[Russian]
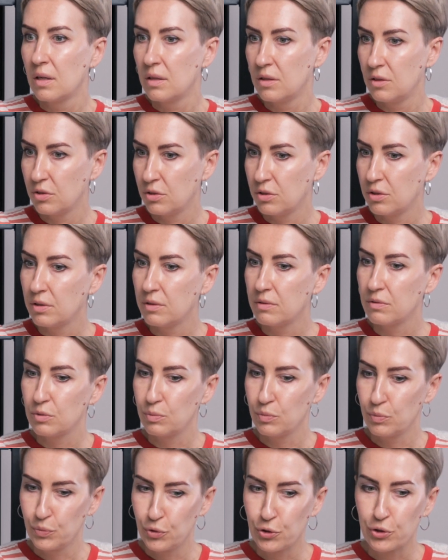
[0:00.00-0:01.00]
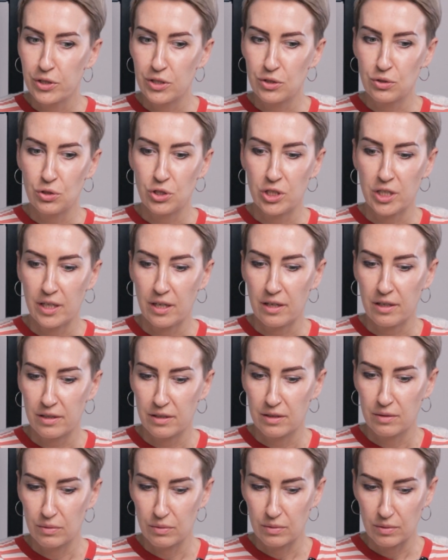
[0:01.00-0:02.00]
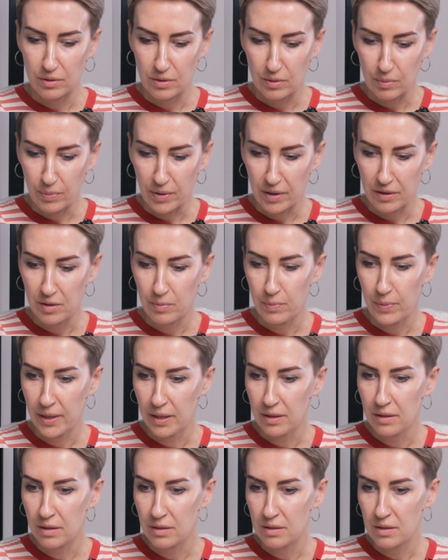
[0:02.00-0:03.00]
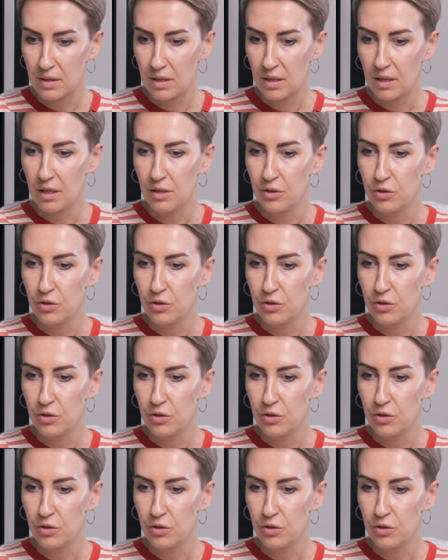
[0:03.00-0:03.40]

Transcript: Но вот мы много изучали э, Pad Dependence, да,